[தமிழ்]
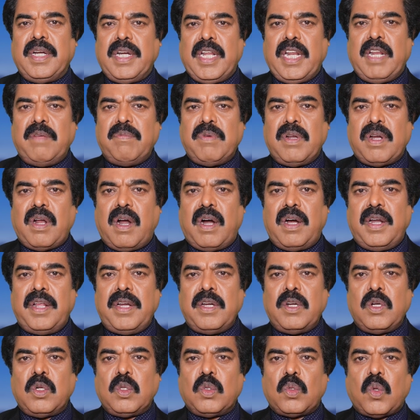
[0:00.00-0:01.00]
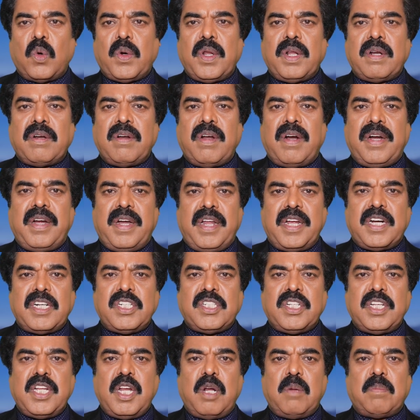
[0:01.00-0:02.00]
நினைவு நாளின் தொடர்
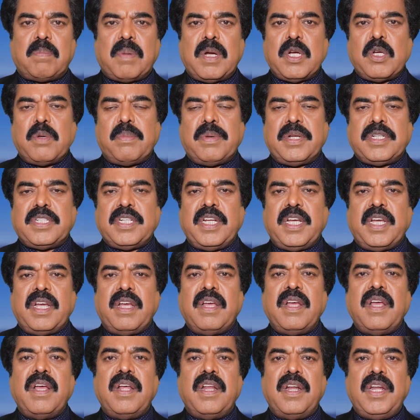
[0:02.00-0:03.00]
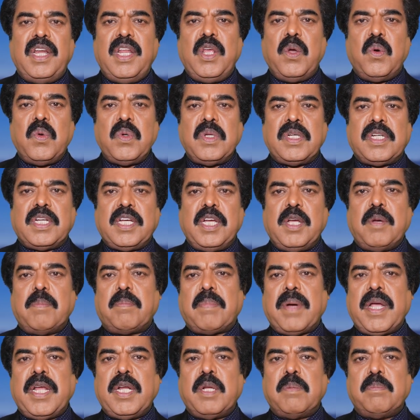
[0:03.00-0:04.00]
நிகழ்ச்சியில் பங்கு பெற்ற லியோனுக்கு
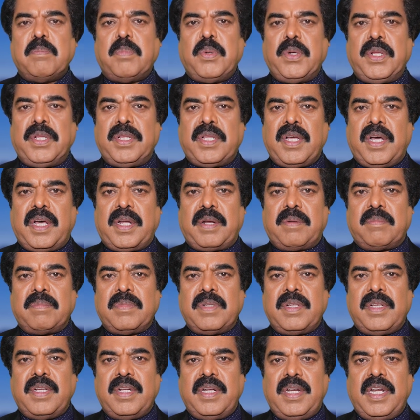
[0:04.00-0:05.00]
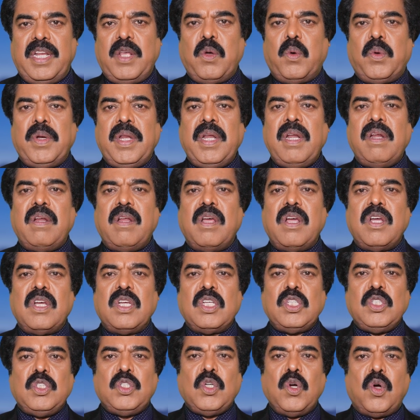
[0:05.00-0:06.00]
பயணம் புரிந்தார் லியோனில்
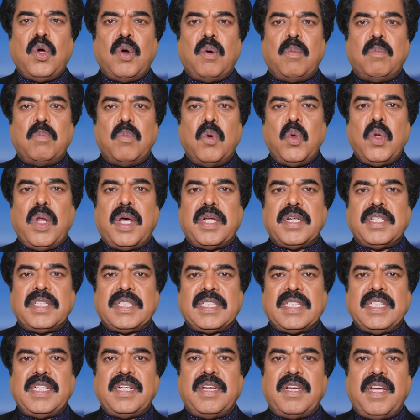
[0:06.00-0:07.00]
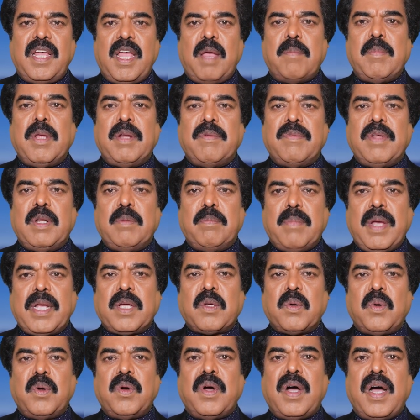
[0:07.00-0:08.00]
ஜோ மூலானுக்கு எமனுவல்
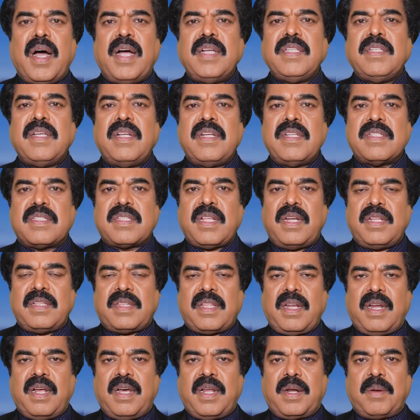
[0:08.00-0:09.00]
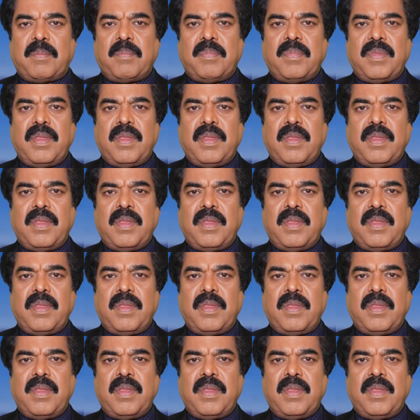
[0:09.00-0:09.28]
மேக்ரோ அஞ்சலி செலுத்தினார்